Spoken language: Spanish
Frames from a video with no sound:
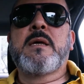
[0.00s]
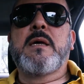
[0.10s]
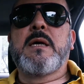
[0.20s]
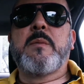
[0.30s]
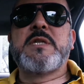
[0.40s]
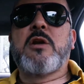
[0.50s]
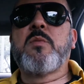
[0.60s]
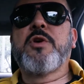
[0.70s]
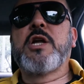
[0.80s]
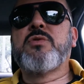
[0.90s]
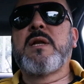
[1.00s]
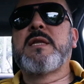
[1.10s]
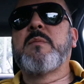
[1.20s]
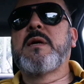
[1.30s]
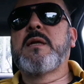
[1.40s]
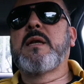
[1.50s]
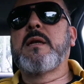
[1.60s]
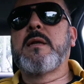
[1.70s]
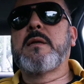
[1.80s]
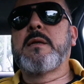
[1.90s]
Eh, me salgo un poquito del tema de
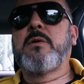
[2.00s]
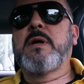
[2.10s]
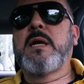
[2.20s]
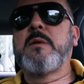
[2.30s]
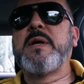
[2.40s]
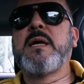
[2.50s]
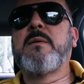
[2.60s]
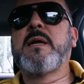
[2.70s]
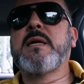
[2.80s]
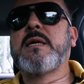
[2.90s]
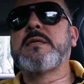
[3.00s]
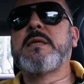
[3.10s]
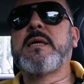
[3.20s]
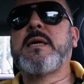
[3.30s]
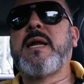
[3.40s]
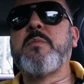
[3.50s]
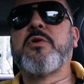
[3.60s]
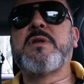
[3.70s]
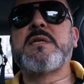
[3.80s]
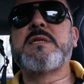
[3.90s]
lo que les vine a hablar, que es de la
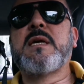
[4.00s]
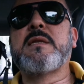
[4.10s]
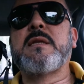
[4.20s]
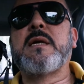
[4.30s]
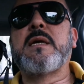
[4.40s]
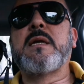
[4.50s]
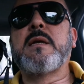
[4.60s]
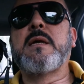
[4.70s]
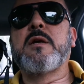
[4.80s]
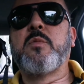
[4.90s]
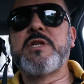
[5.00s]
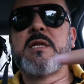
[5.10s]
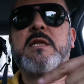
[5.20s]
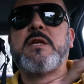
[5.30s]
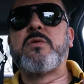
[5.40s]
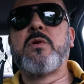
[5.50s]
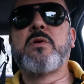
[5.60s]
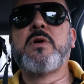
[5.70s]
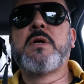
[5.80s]
importancia de tener, como he dicho en el título,